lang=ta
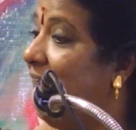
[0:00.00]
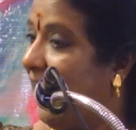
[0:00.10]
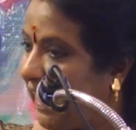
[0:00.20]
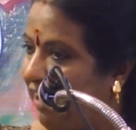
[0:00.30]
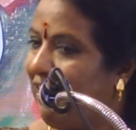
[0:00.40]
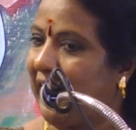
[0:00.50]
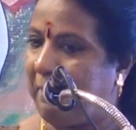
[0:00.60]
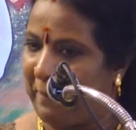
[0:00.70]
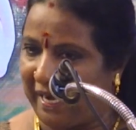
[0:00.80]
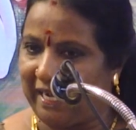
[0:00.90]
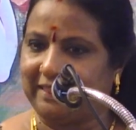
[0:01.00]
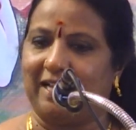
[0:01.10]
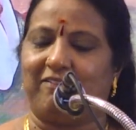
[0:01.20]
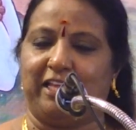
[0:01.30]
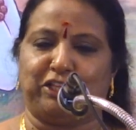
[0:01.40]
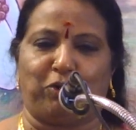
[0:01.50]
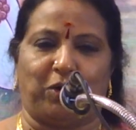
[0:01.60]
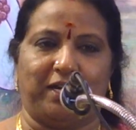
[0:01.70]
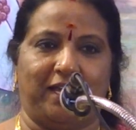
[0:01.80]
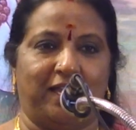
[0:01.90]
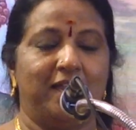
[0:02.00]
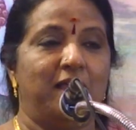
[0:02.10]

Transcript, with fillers: லக்குமனை பக்கத்தில் வைத்துக் கொண்டு